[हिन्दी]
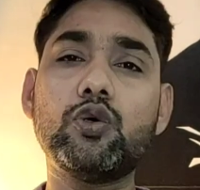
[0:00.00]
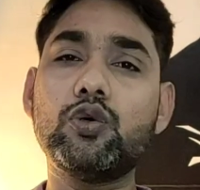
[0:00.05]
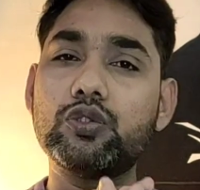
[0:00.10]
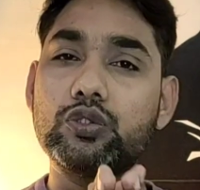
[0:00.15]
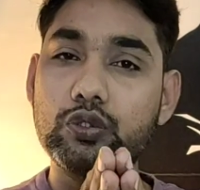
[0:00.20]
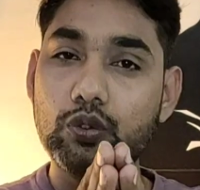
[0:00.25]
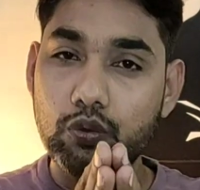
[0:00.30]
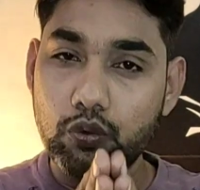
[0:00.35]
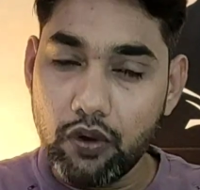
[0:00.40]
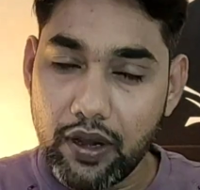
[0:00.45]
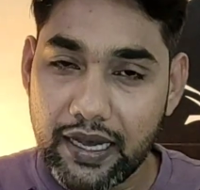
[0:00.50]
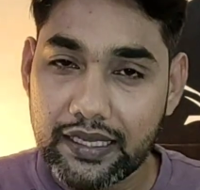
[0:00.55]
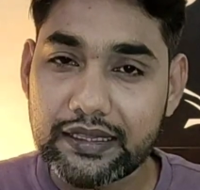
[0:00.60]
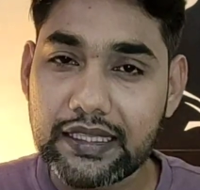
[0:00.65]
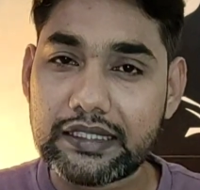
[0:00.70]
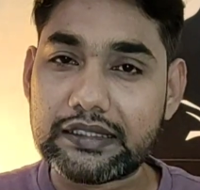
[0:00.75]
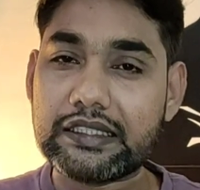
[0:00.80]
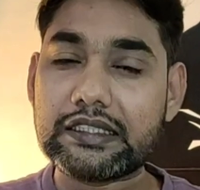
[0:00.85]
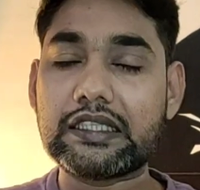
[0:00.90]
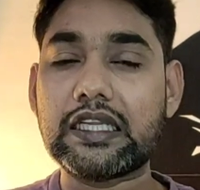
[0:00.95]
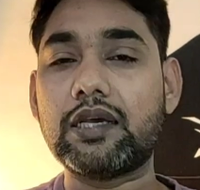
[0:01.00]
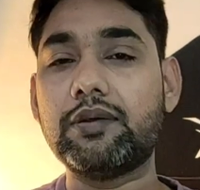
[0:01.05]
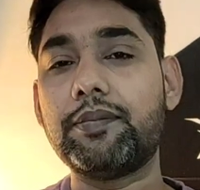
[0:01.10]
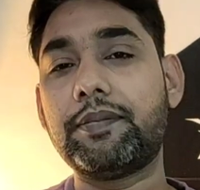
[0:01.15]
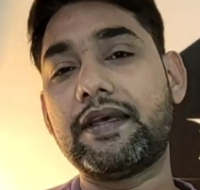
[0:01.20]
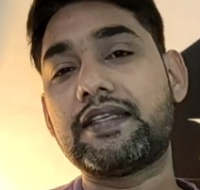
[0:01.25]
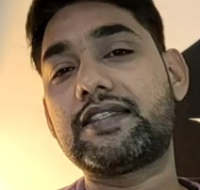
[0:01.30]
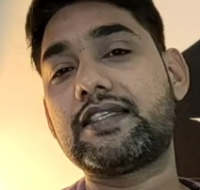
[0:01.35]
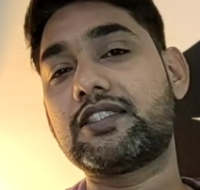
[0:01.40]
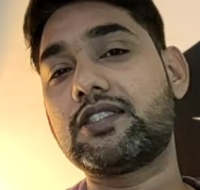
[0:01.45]
तो वहां तक जितना
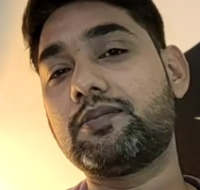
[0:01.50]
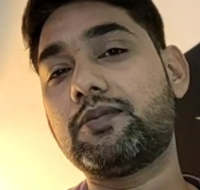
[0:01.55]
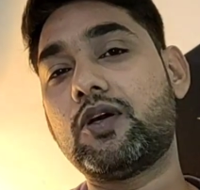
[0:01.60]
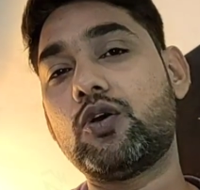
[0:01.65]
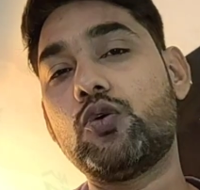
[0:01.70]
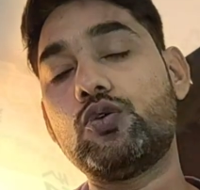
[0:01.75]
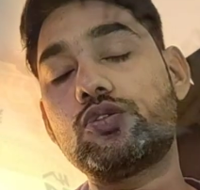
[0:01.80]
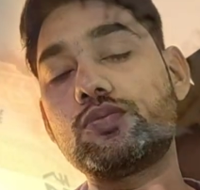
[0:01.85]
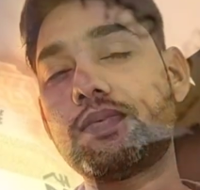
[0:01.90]
भी पैसा जमा हो